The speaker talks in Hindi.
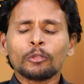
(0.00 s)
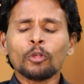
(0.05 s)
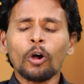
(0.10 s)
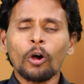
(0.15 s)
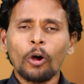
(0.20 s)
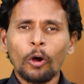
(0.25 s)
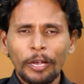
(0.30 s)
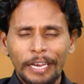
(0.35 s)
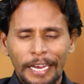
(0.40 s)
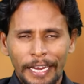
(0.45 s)
तो
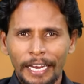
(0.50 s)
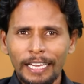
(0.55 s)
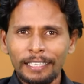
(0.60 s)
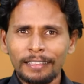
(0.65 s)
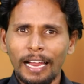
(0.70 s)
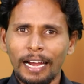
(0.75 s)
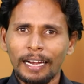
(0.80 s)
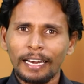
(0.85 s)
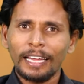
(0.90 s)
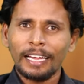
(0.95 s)
एक
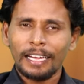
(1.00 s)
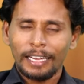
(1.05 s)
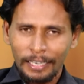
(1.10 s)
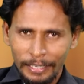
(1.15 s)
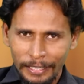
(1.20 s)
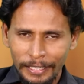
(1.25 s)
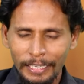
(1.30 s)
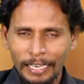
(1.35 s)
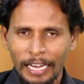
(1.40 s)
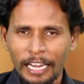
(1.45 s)
दाड़ा
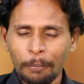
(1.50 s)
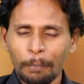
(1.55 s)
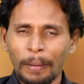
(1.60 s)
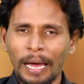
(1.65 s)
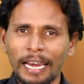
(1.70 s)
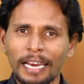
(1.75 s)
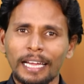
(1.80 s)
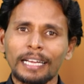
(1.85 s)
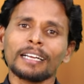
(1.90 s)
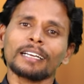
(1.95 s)
ये घर
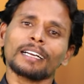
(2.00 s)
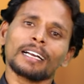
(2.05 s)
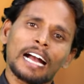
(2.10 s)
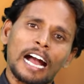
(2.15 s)
मालक